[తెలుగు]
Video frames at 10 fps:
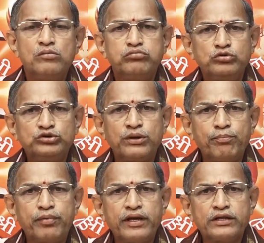పురుష
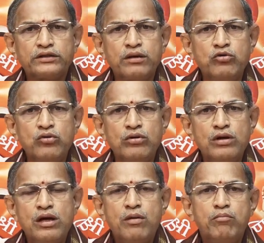ప్రయత్నము
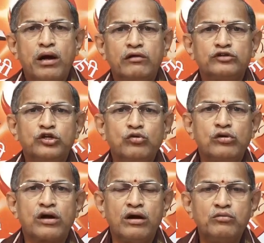భగవద్
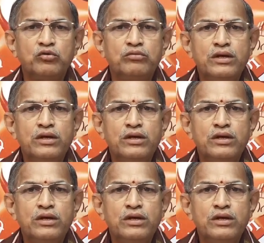అనుగ్రహము